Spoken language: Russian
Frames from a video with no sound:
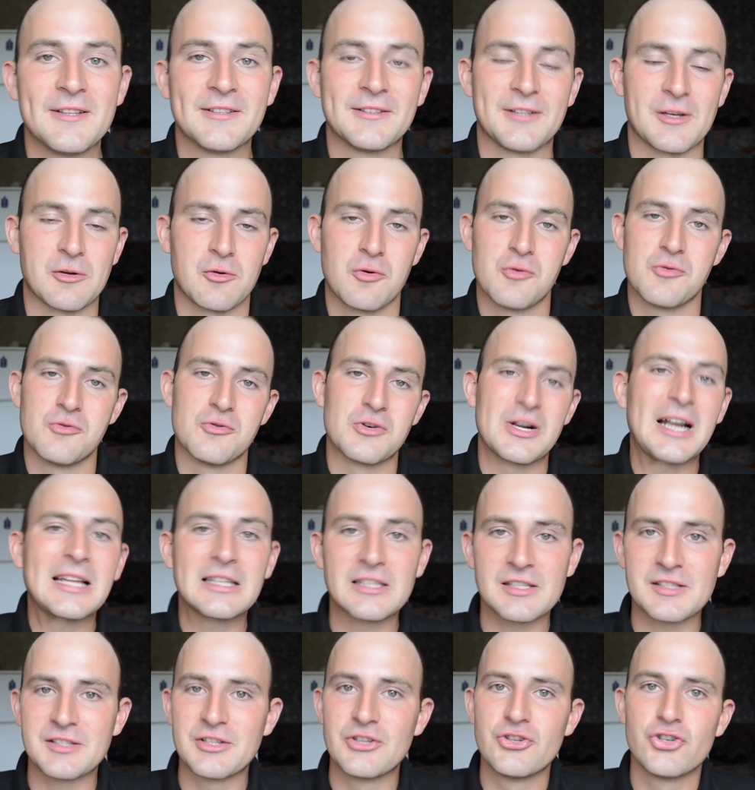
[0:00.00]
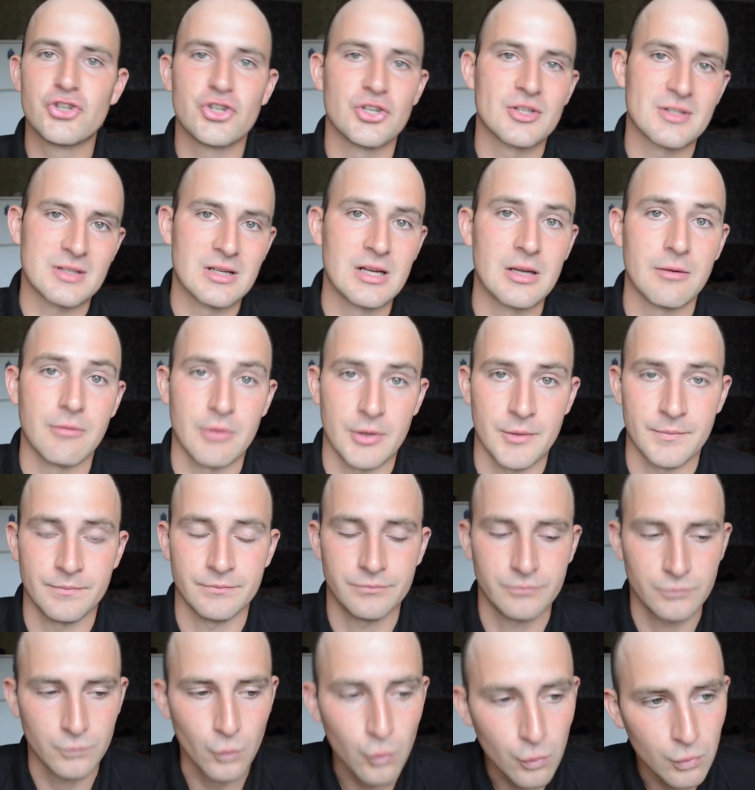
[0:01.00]
Такой радостный и счастливый.
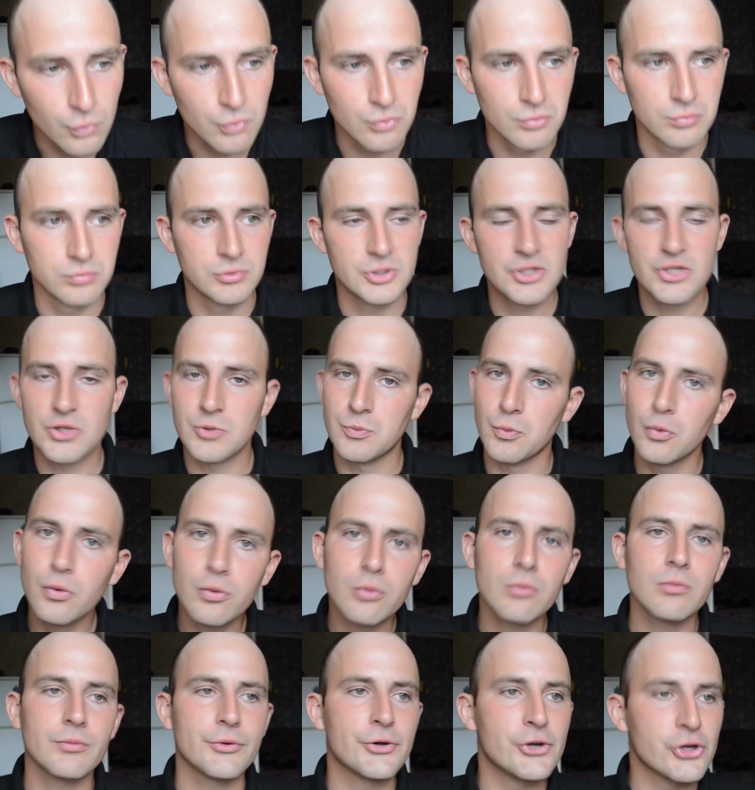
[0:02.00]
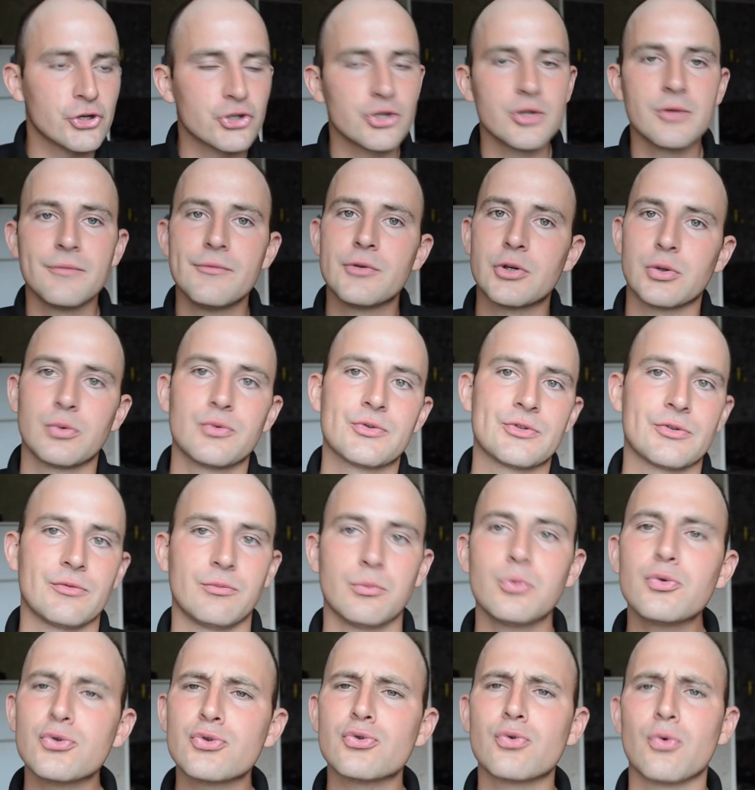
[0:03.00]
Ну, Тимур решил вернуться в
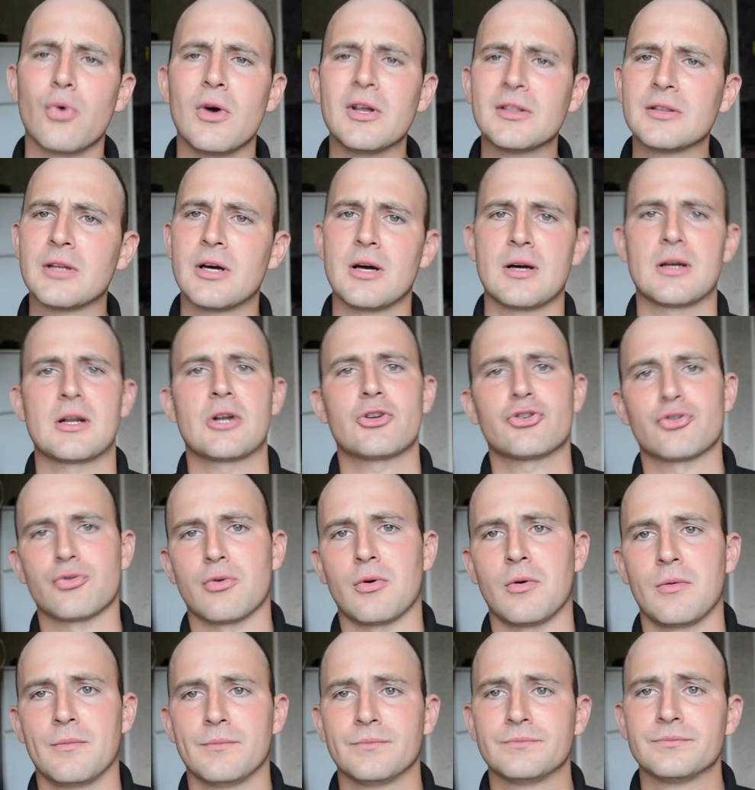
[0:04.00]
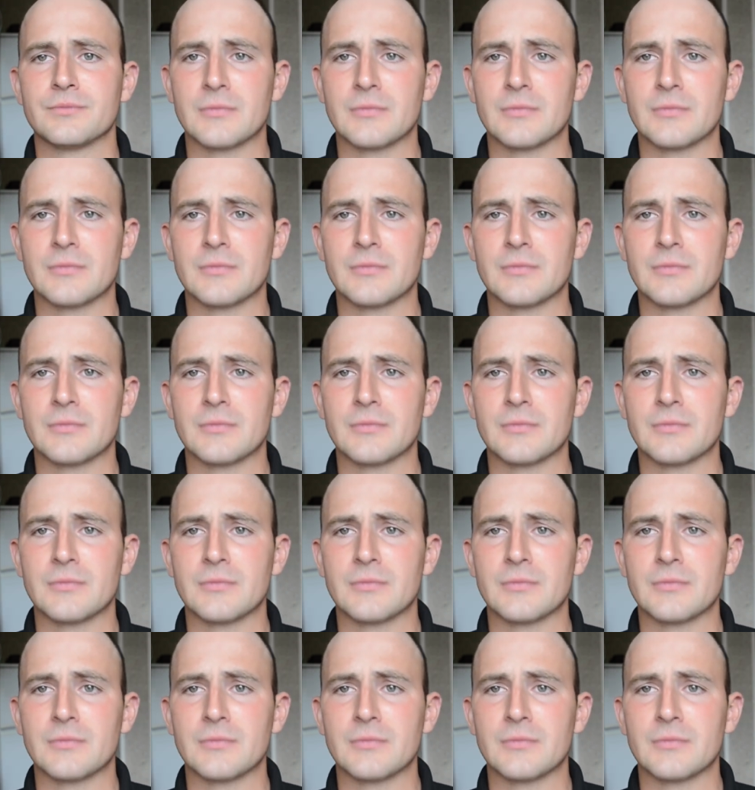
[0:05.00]
музыку, это хорошо.